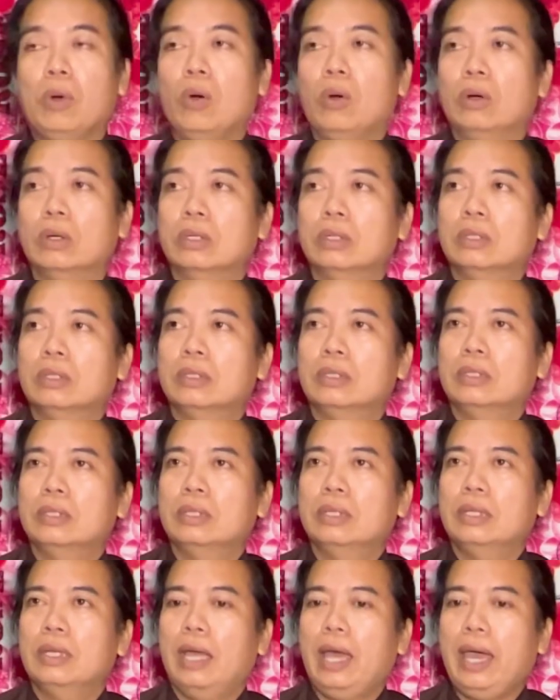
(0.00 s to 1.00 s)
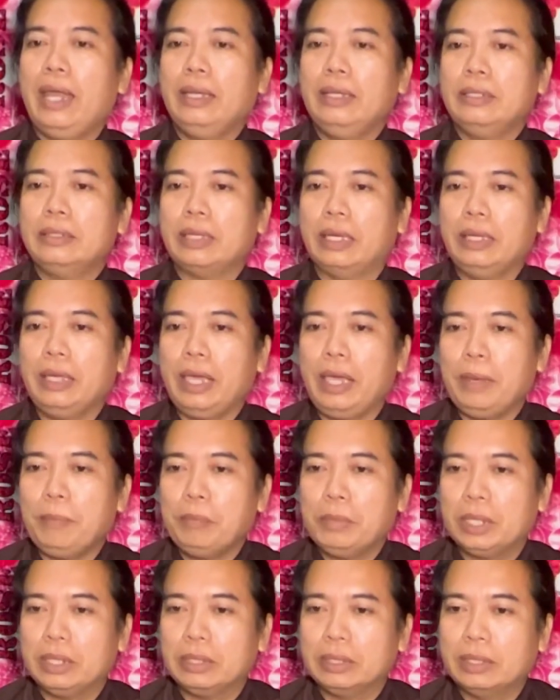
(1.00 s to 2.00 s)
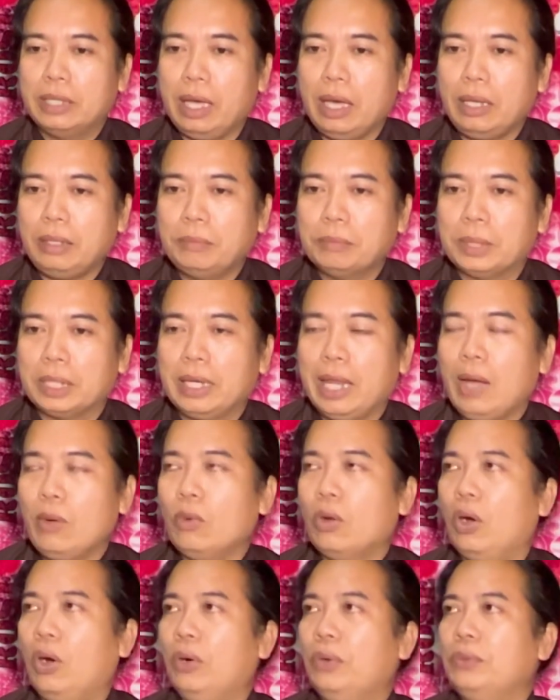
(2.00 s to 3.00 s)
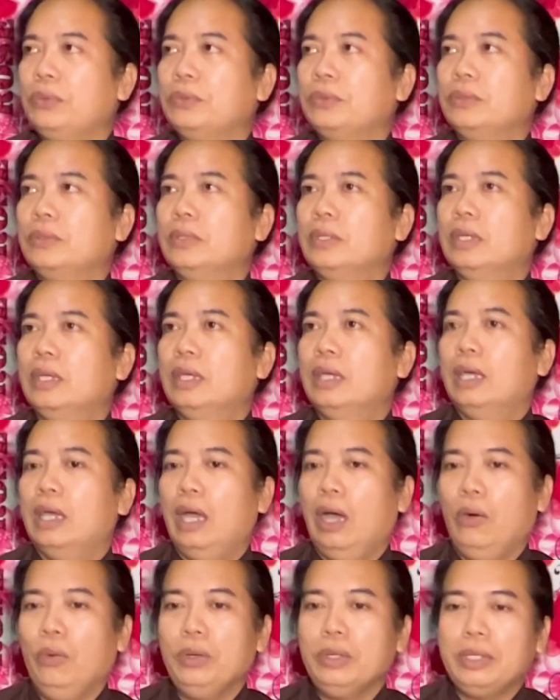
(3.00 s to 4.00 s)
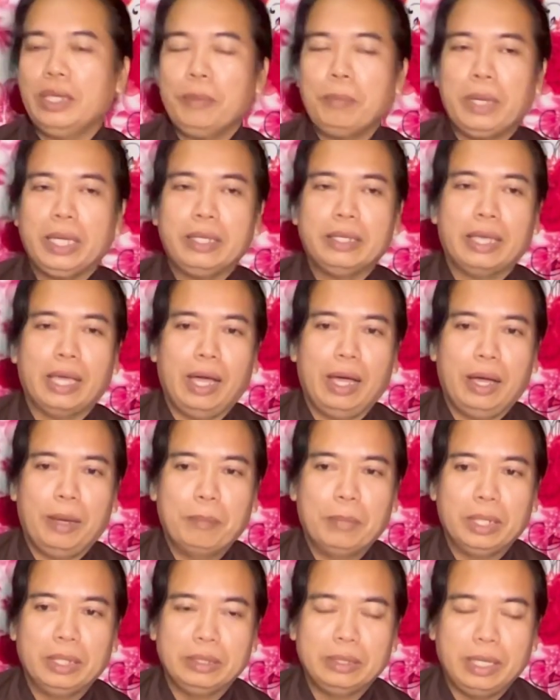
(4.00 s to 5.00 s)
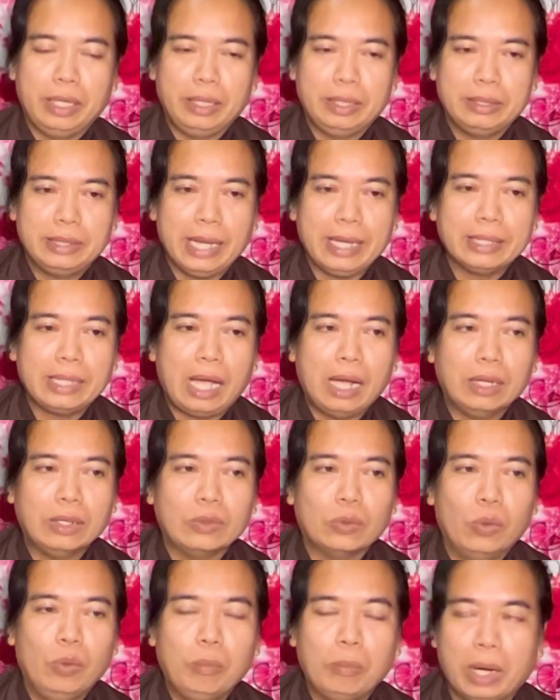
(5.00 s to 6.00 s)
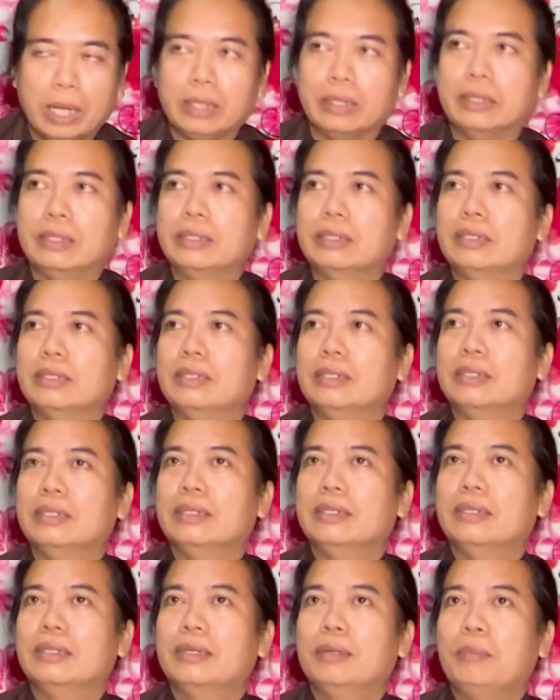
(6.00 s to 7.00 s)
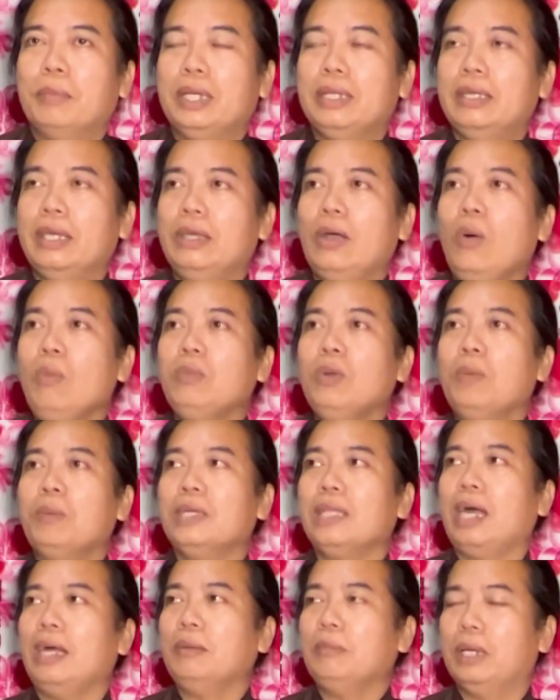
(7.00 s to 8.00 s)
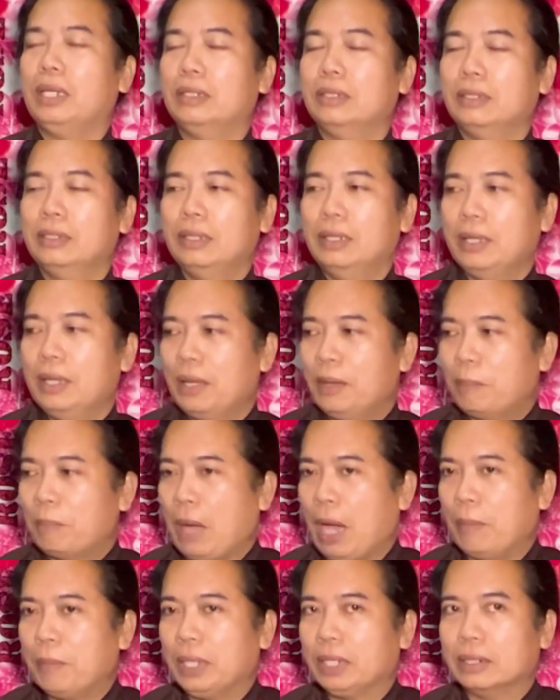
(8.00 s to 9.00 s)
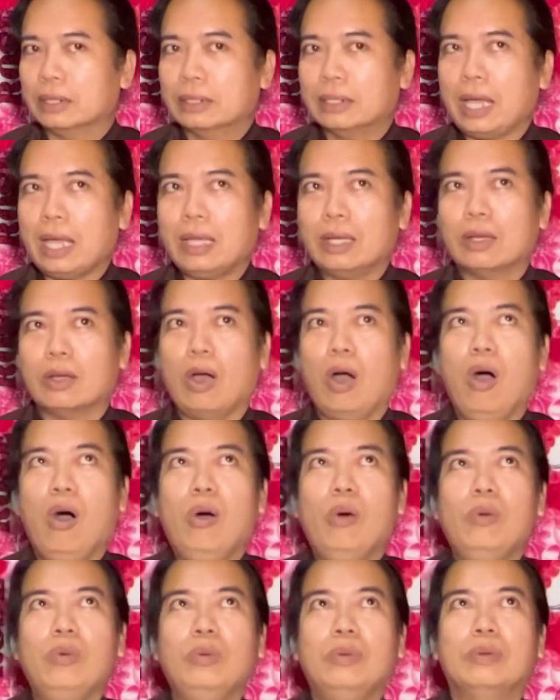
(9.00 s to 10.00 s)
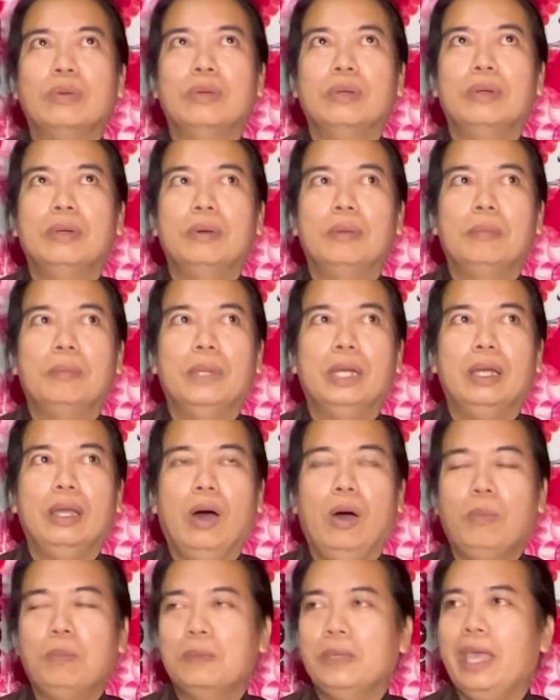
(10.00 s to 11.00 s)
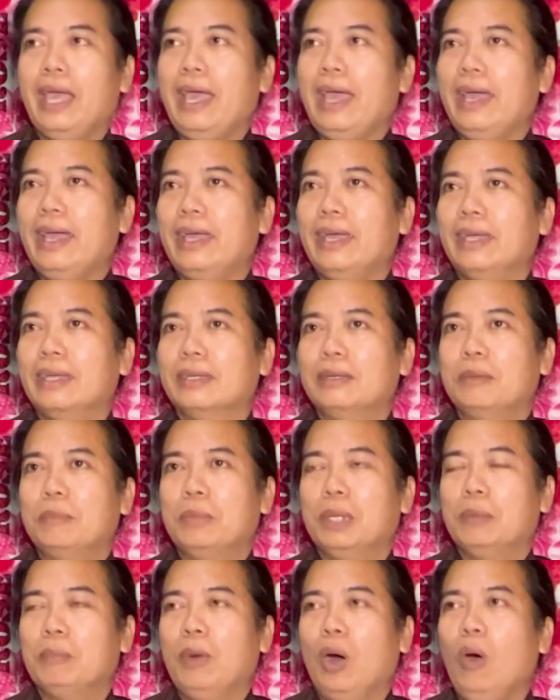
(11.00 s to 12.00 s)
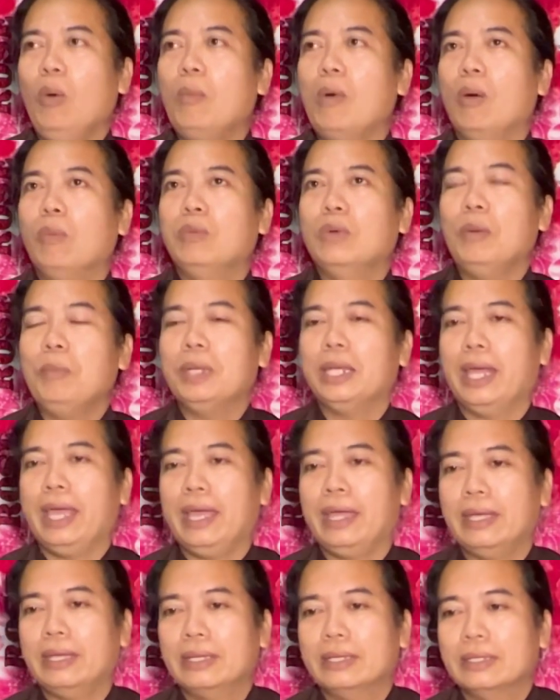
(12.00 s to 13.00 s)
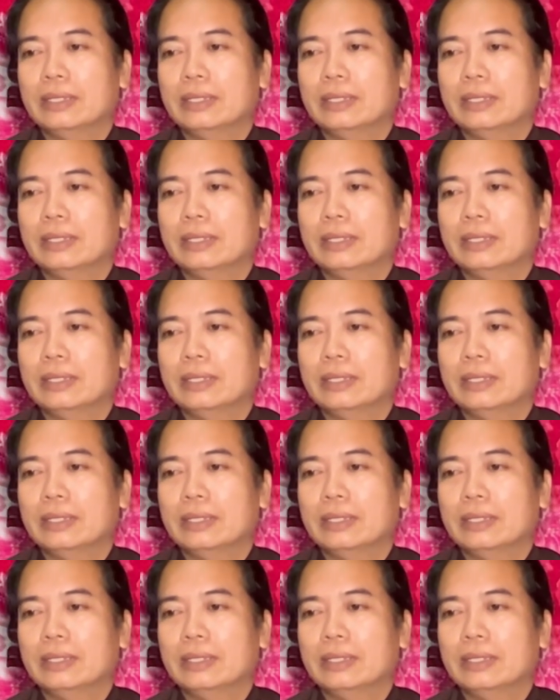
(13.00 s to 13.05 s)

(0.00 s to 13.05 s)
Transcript: buồn anh chị em mình chết mình đau khổ hỏi chứ bây giờ mình vì sát thân của mình mình vì ung đúc cái thân mình mà mình cắt cổ mình lột da mình mổ bụng đó mình ăn